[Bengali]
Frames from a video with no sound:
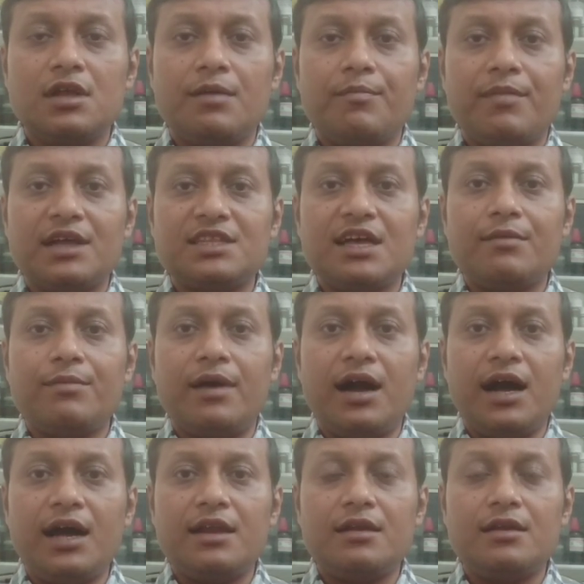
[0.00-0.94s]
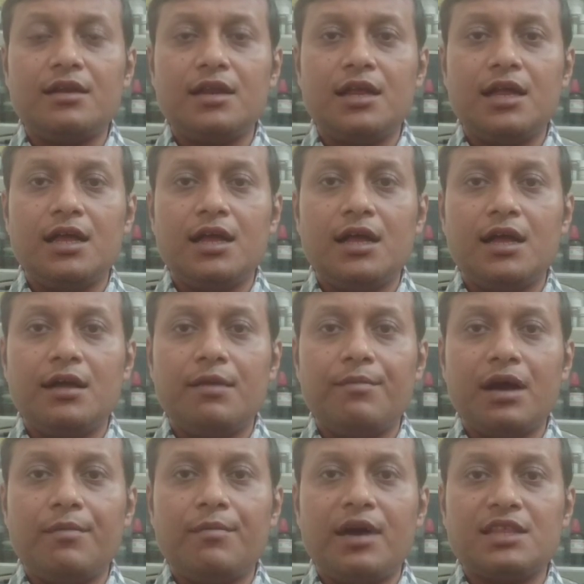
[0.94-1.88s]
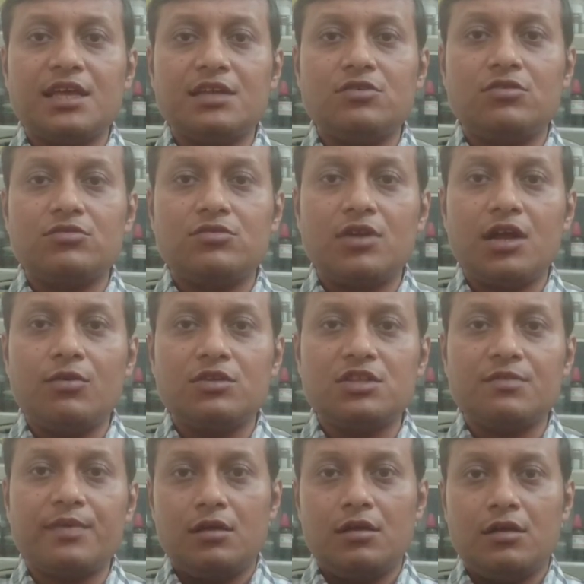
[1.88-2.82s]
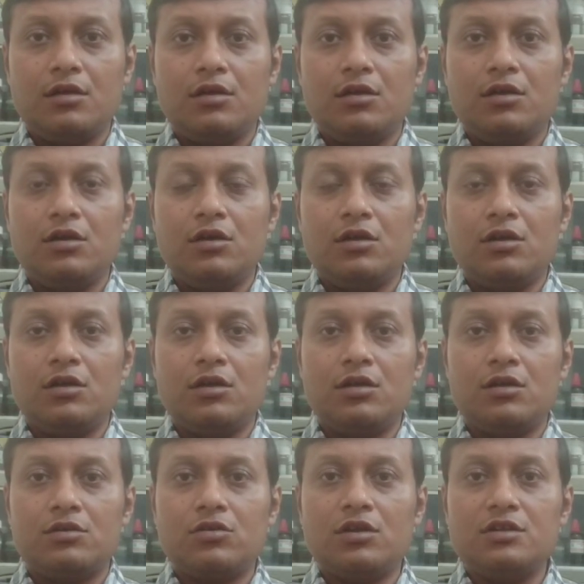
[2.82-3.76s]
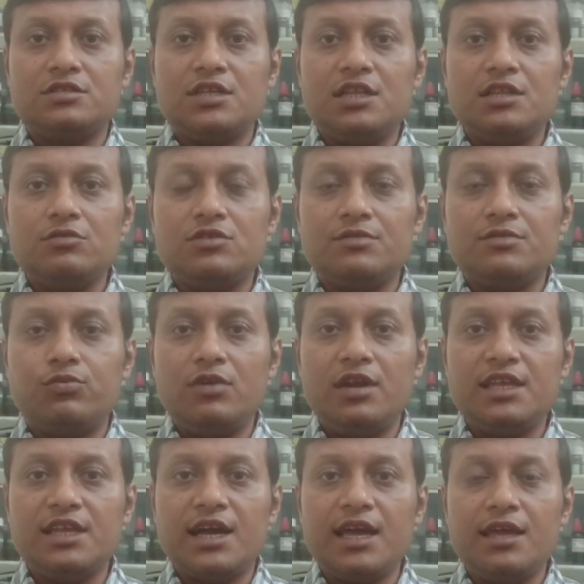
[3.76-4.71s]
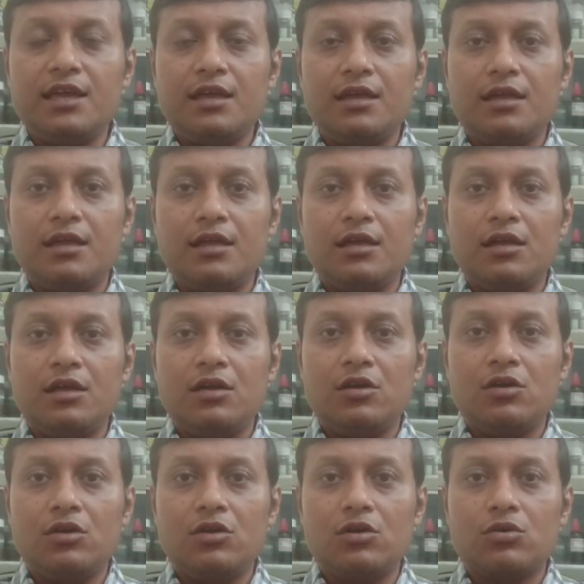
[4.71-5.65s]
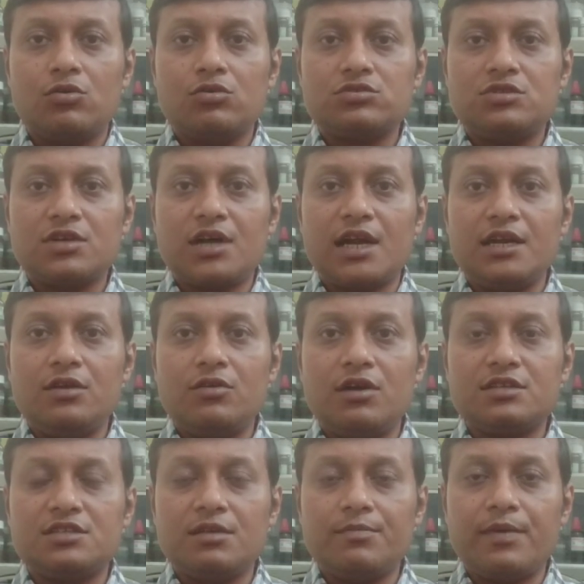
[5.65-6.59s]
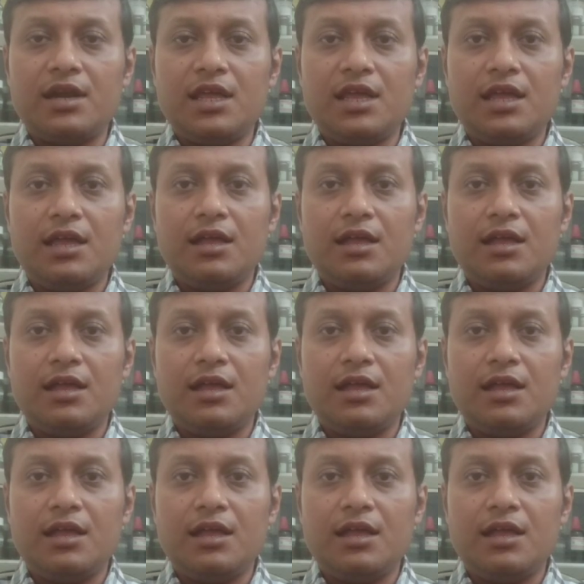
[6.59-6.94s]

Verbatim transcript: মাথা ভাগ বা মাথা যন্ত্রণাও হতে পারে টনসিল দুটি ফুলে যায় কোষ্ঠকাঠিন্য আসতে পারে